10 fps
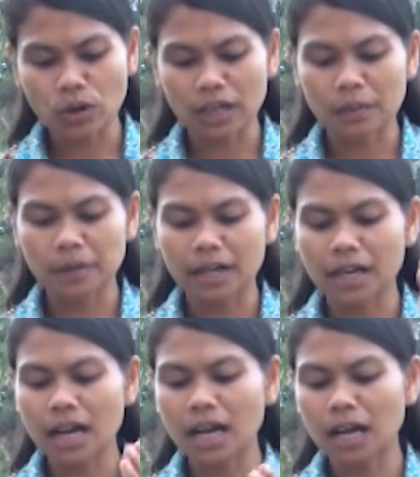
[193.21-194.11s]
karena
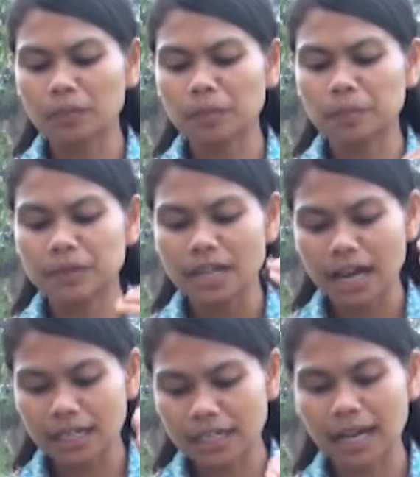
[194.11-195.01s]
mereka akan
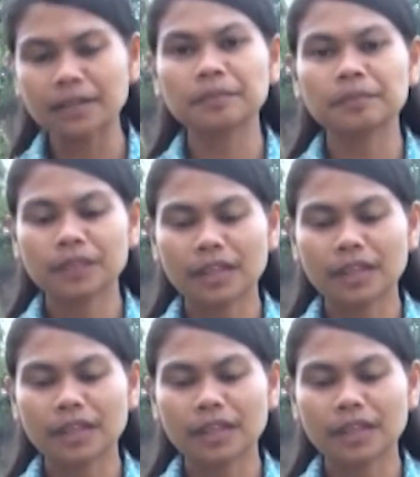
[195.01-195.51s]
membiarkan